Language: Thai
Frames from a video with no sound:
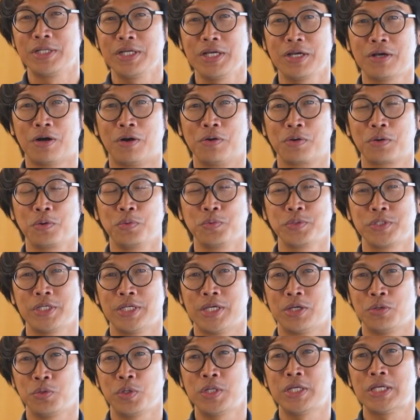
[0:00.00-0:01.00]
นที่ของกรุงศรี
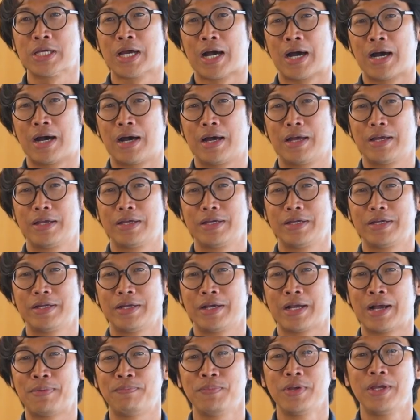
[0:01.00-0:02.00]
อยุธยา
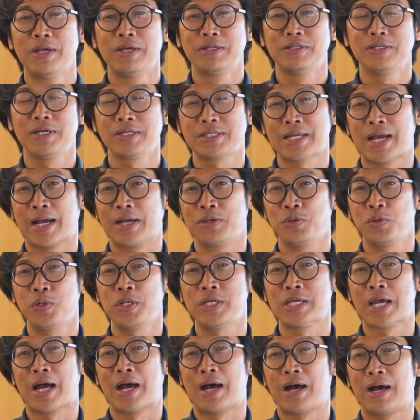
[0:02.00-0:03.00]
นะครับ เนื่องจากอายุ
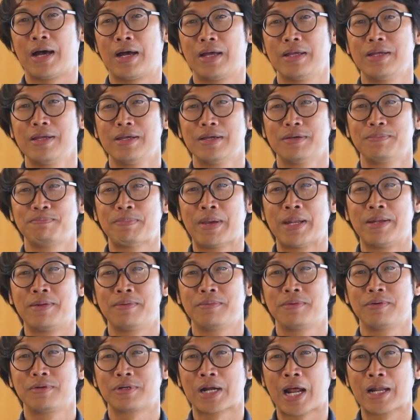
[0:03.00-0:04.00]
ธยาเป็น
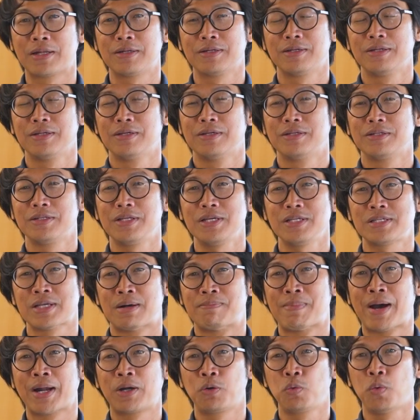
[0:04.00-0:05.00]
รัฐที่
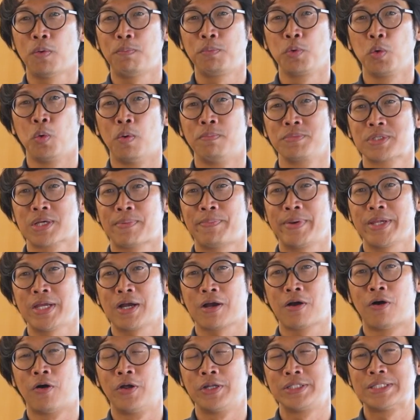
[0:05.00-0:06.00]
สามารถรวบรวมทรัพ
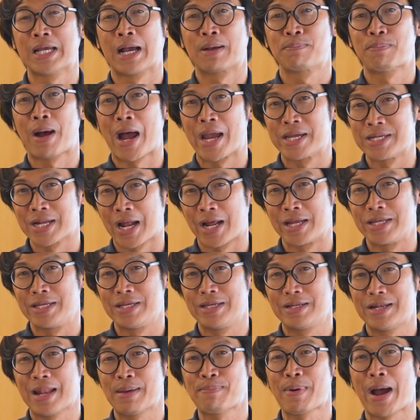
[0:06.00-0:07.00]
ยากรจากภายใน
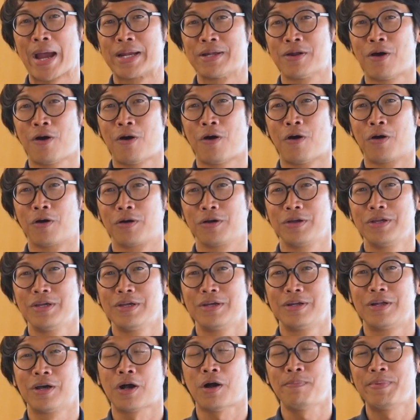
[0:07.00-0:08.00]
และภายนอก
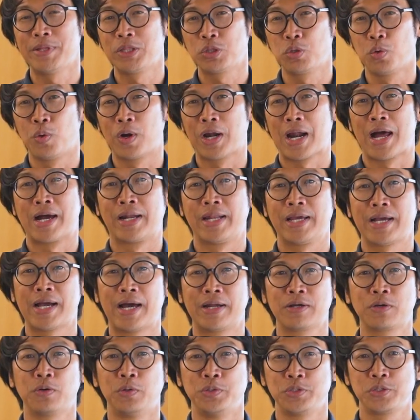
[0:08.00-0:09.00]
แล้วก็เป็นตัวกลางใน
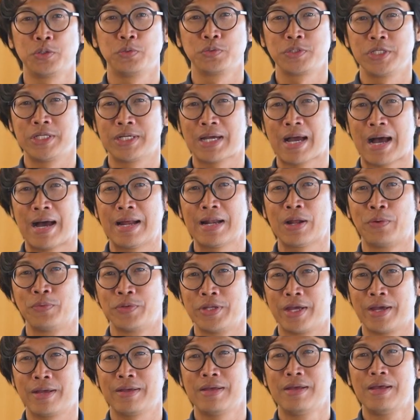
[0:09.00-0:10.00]
การขนส่งสินค้าเหล่า
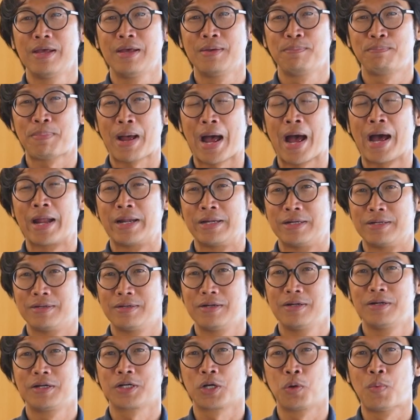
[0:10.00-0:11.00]
นี้ผ่าน
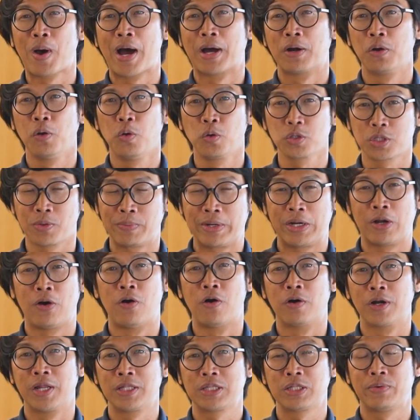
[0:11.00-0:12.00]
ระหว่างโลกตะวันอ
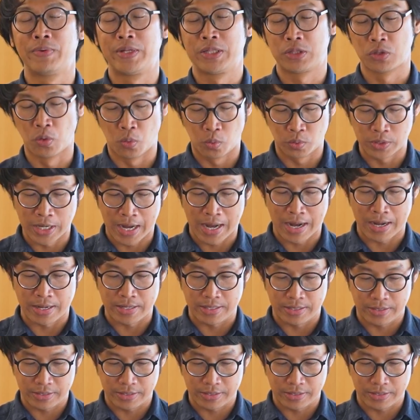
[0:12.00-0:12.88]
อกและตะวันตกได้